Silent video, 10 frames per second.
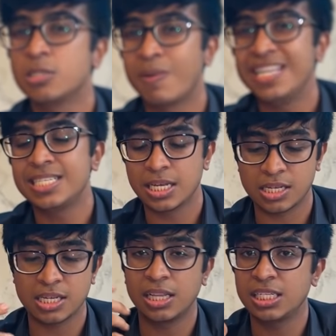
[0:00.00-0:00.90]
ஸ்பைசஸ்
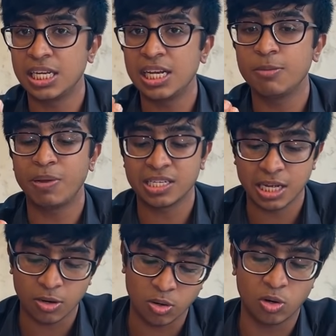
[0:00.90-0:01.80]
அந்த சில்லி பேஸாக
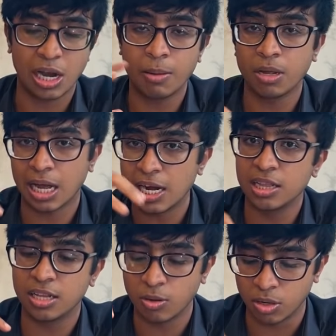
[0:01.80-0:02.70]
இருக்கட்டும் எல்லாமே கலந்து
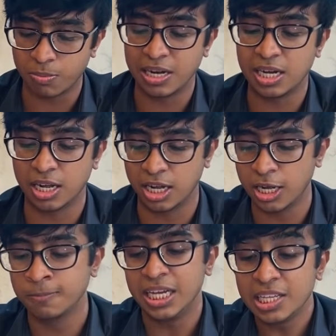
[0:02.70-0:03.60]
தான் ஒன்று பண்ணியிருக்காங்க
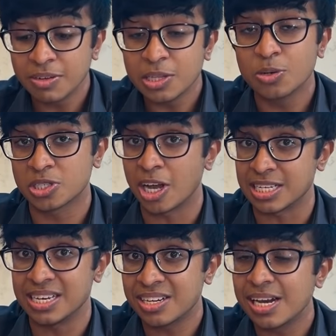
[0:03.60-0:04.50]
இது வந்து ஒரு சாஸ்
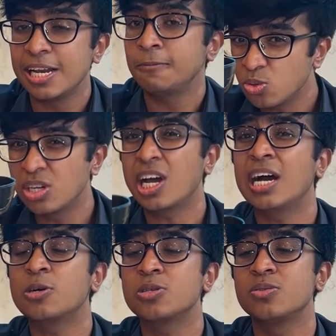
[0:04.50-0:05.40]
டிட்டலி ஒரு
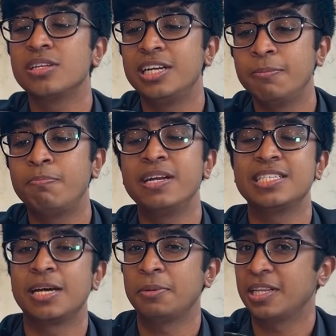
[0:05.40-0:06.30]
டாக்கோஸ் வந்து டிப் பண்ணி
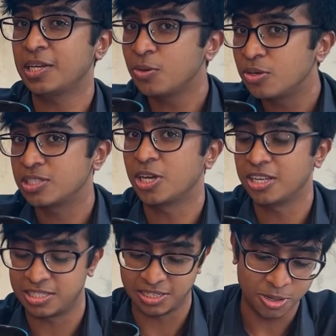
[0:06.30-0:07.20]
சாப்பிட்றதுக்கு ஒரு
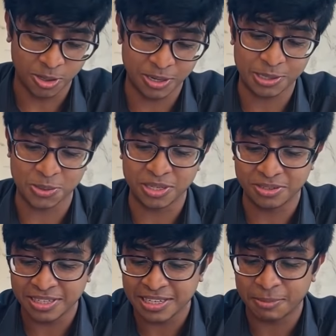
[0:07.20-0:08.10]
சாஸ் ஓகேவா ஸோ இது
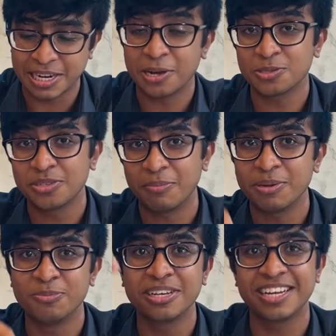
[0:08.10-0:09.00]
வந்து நம்ம டாக்கோஸ் வந்து அப்படியே
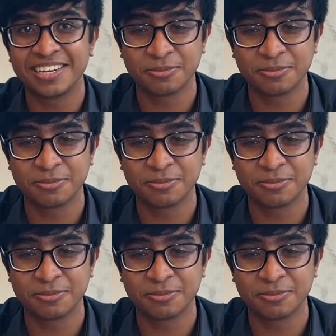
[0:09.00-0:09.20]
முக்கிய எடுக்க